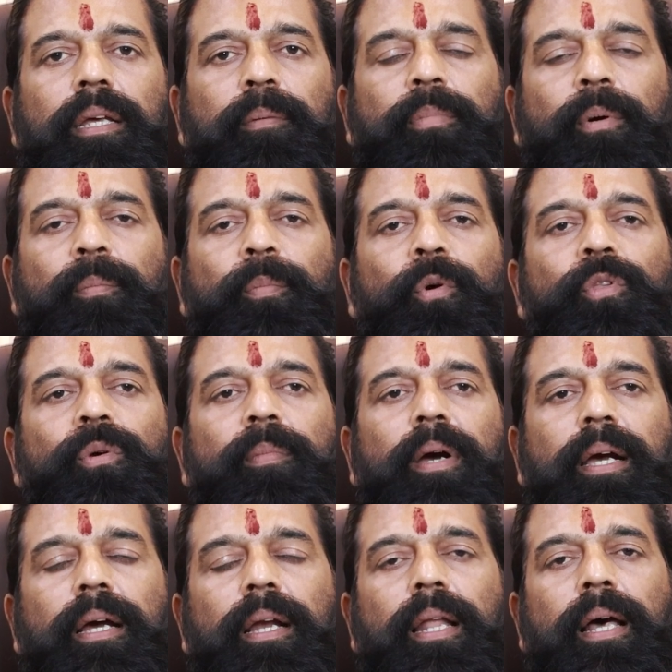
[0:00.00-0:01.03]
இப்போ
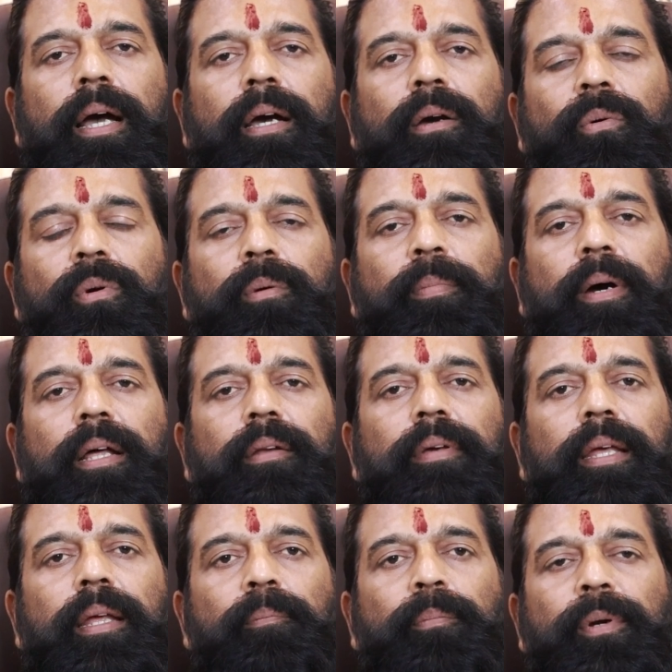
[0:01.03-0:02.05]
பொதுமக்களாக ஒரு
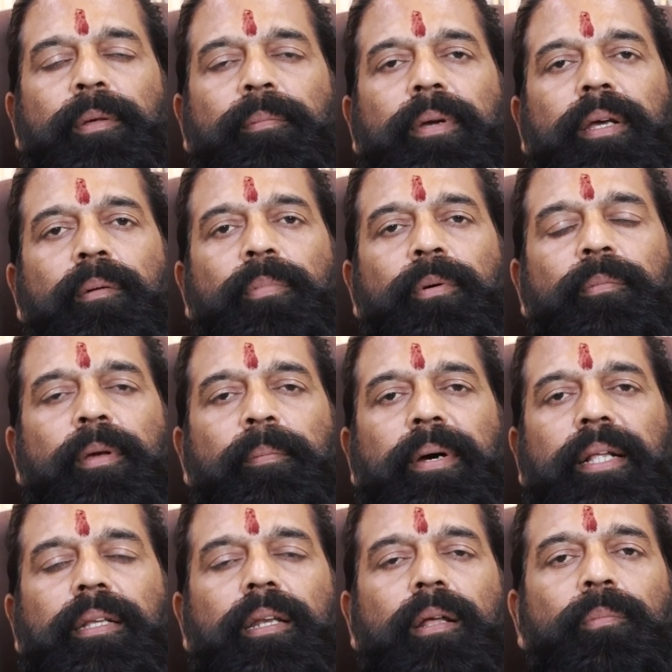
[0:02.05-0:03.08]
பார்வை எப்படியுமே எப்போவுமே
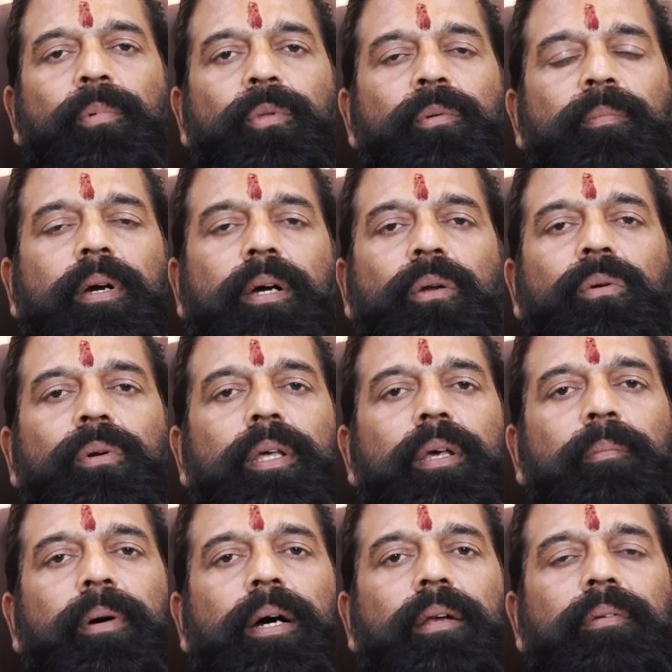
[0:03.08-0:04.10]
பார்த்திங்கன்னா
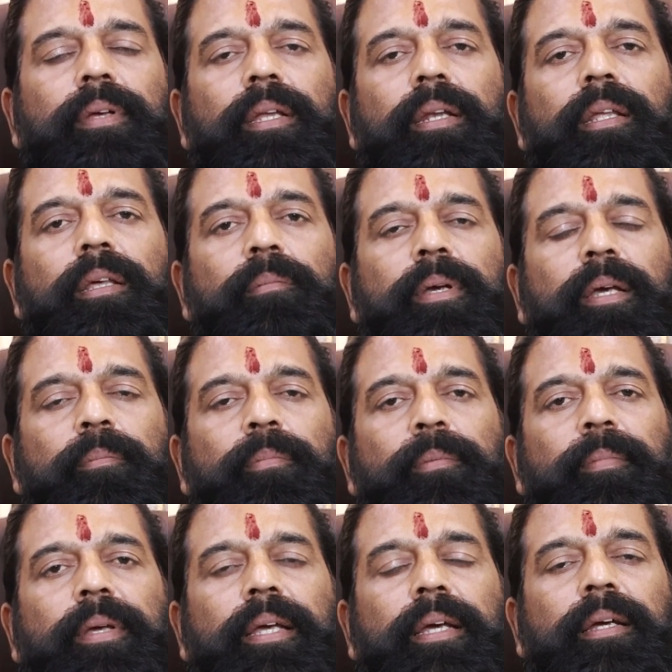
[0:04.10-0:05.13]
பொதுமக்களுடைய பார்வை என்றைக்குமே
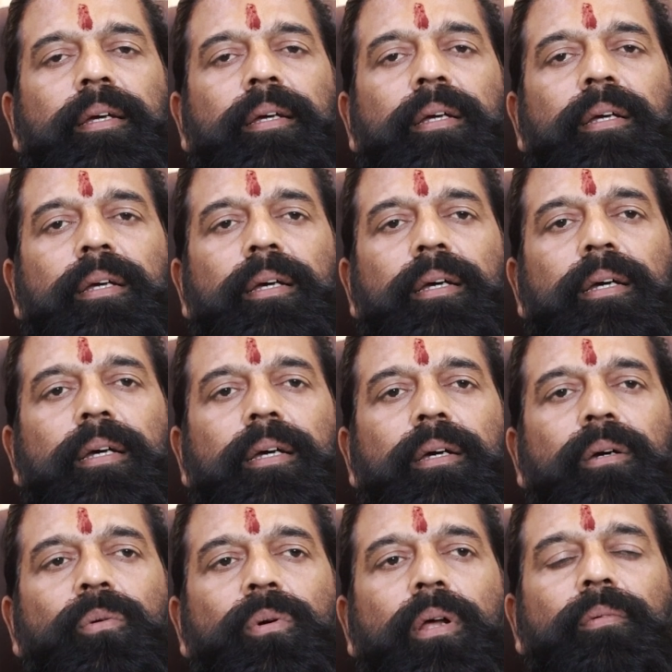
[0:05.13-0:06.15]
எப்போவுமே
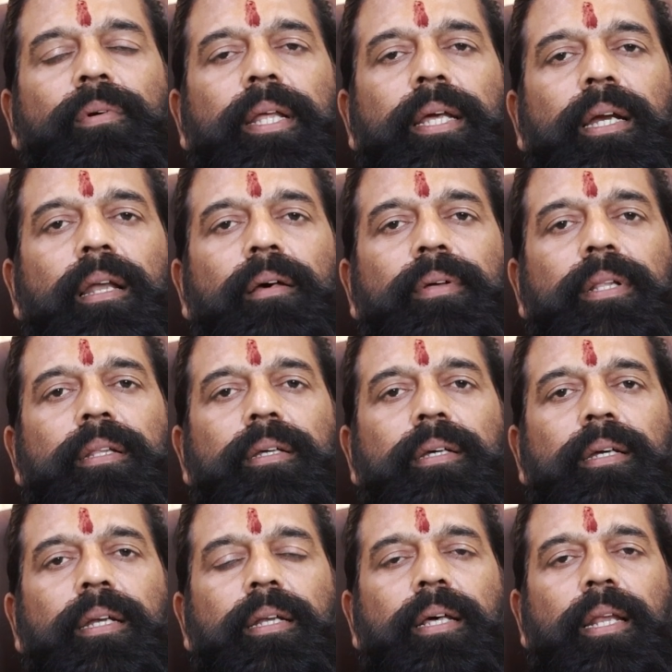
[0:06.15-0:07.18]
ஒரு ரவுடிகளை வந்து
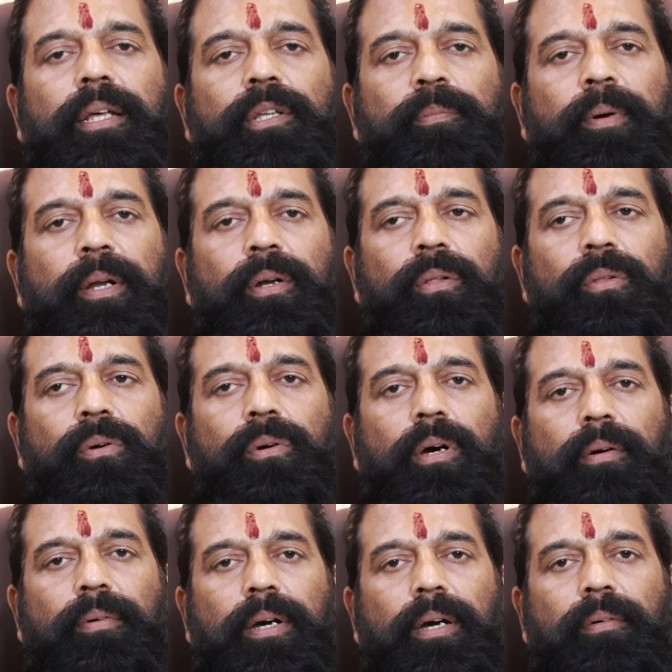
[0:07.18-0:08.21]
என்கரேஜ் பண்ணுறதோ
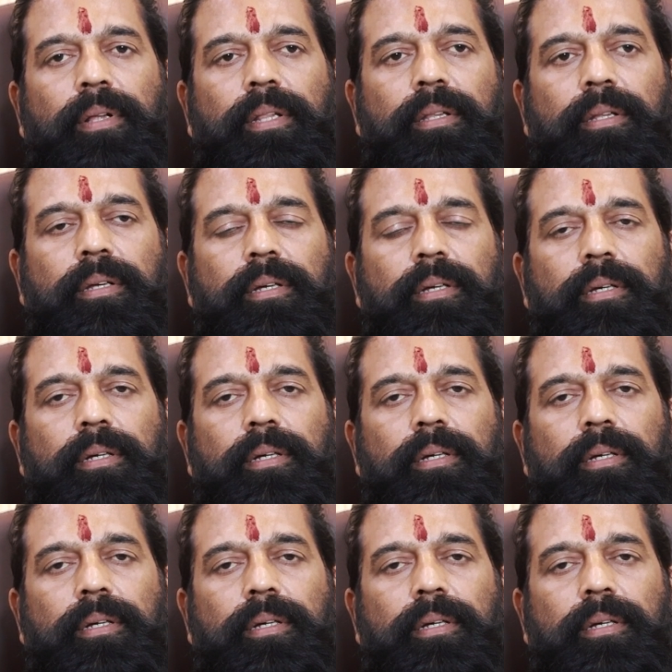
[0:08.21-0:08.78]
அவங்க வந்து